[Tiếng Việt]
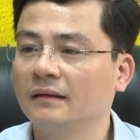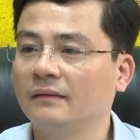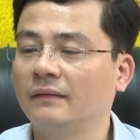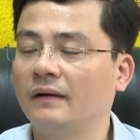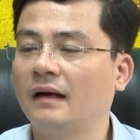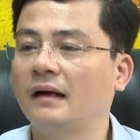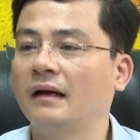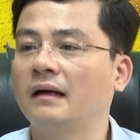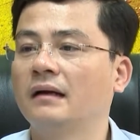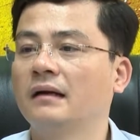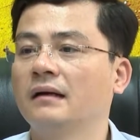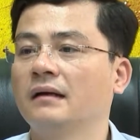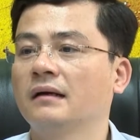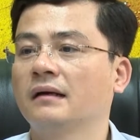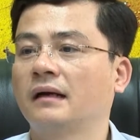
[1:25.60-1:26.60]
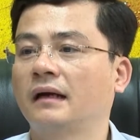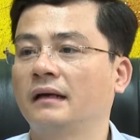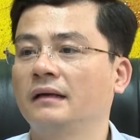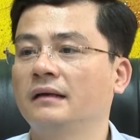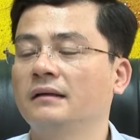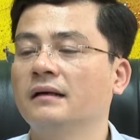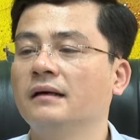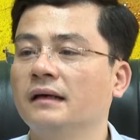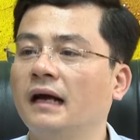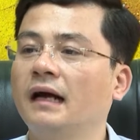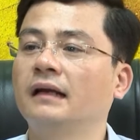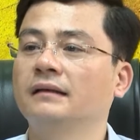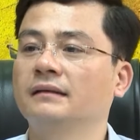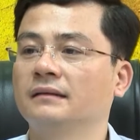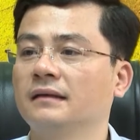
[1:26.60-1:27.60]
và cái thời
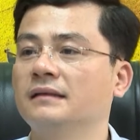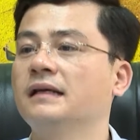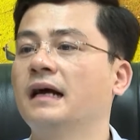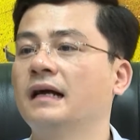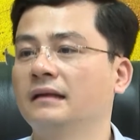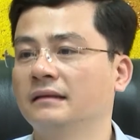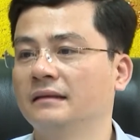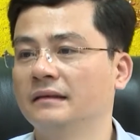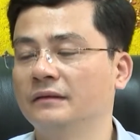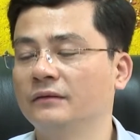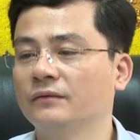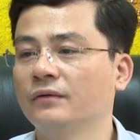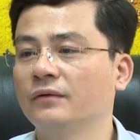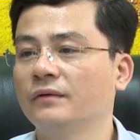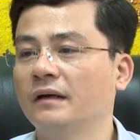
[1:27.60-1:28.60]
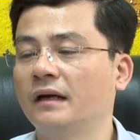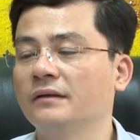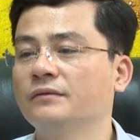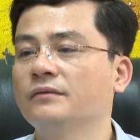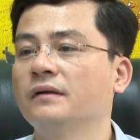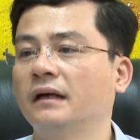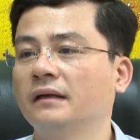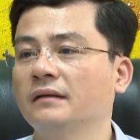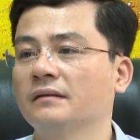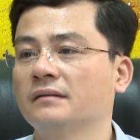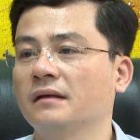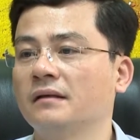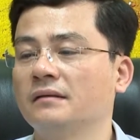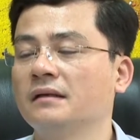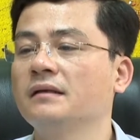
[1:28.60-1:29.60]
hạn thời gian thì chúng tôi đã rút ngắn
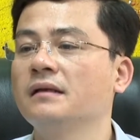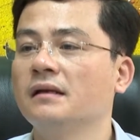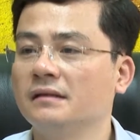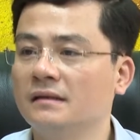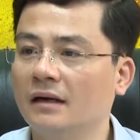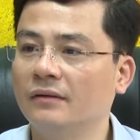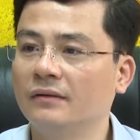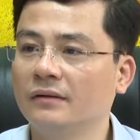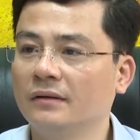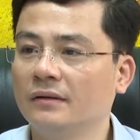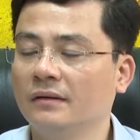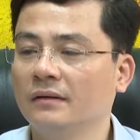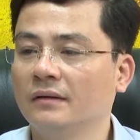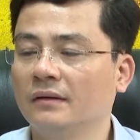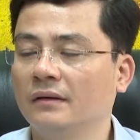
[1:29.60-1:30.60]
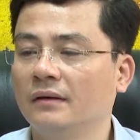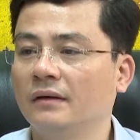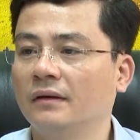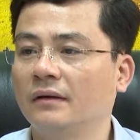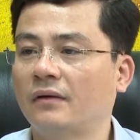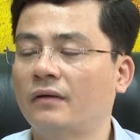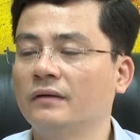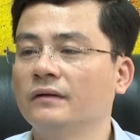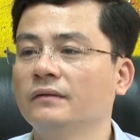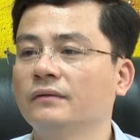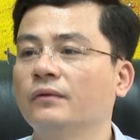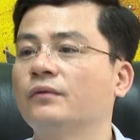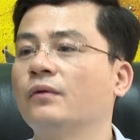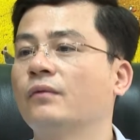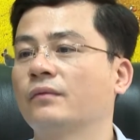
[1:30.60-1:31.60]
được rất là nhiều à, có
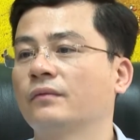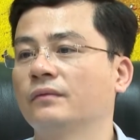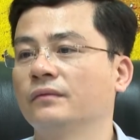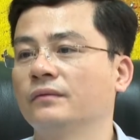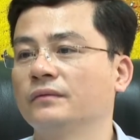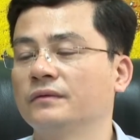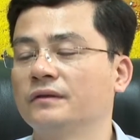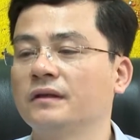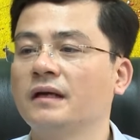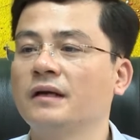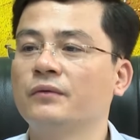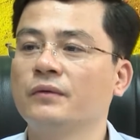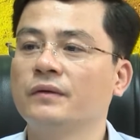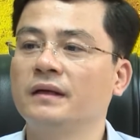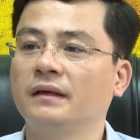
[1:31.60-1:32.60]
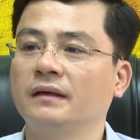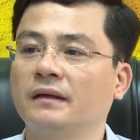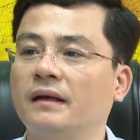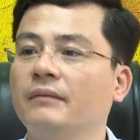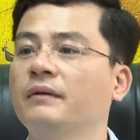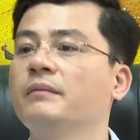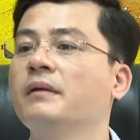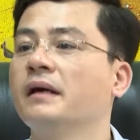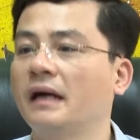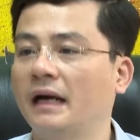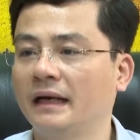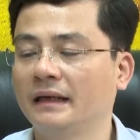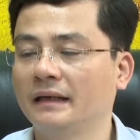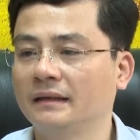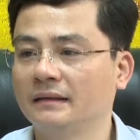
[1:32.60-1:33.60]
những thủ tục ừ, trước đây quy định 5 đến 10
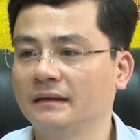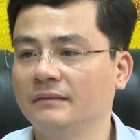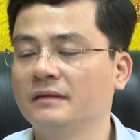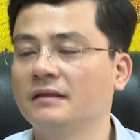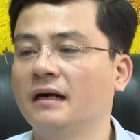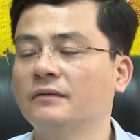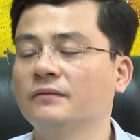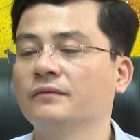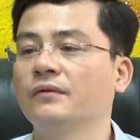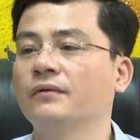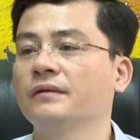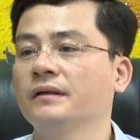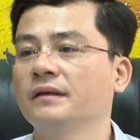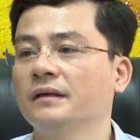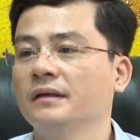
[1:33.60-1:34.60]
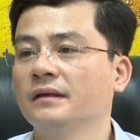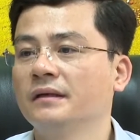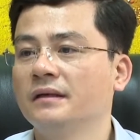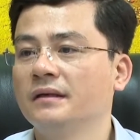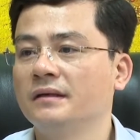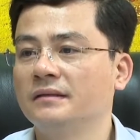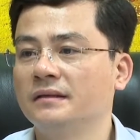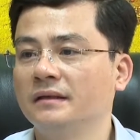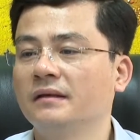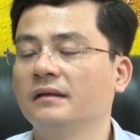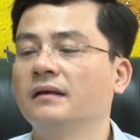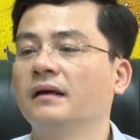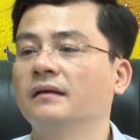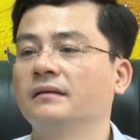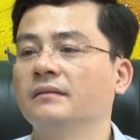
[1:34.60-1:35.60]
ngày thì bây giờ chúng tôi chỉ
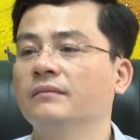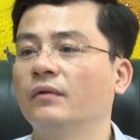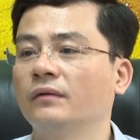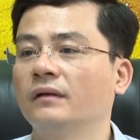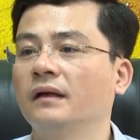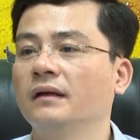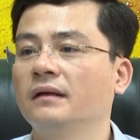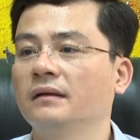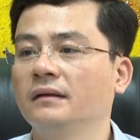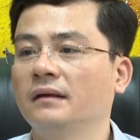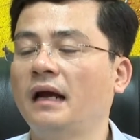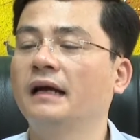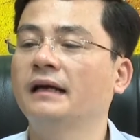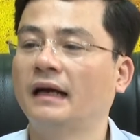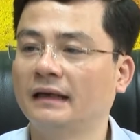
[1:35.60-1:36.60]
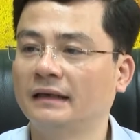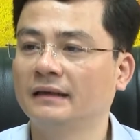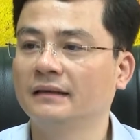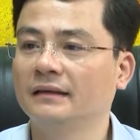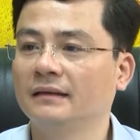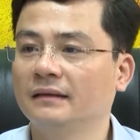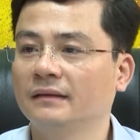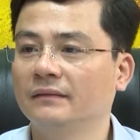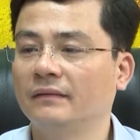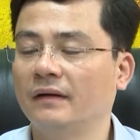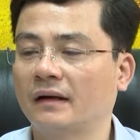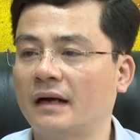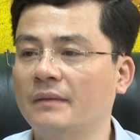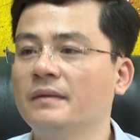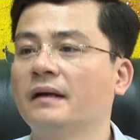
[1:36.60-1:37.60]
thực hiện từ 1 đến 2 ngày
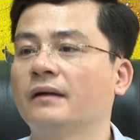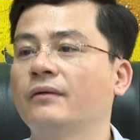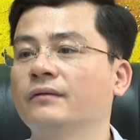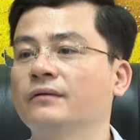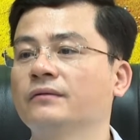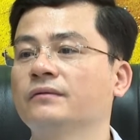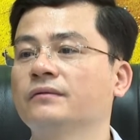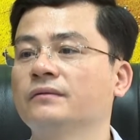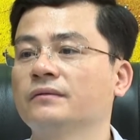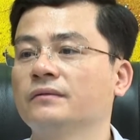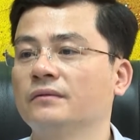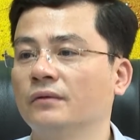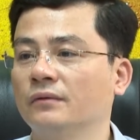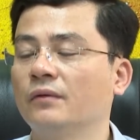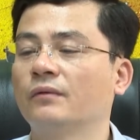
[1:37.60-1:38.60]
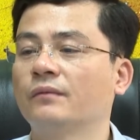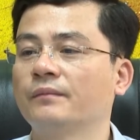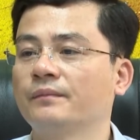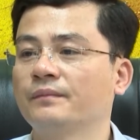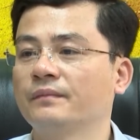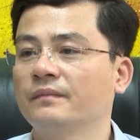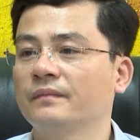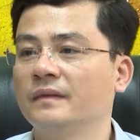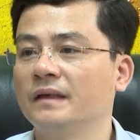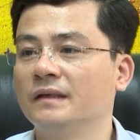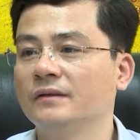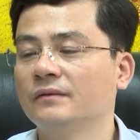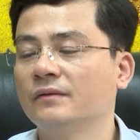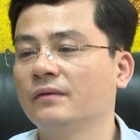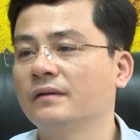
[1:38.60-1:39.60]
và cái biệt có những thủ tục
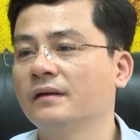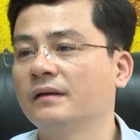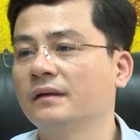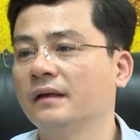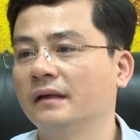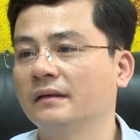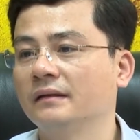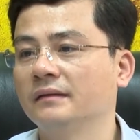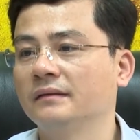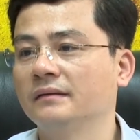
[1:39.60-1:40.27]
thì chúng tôi thực hiện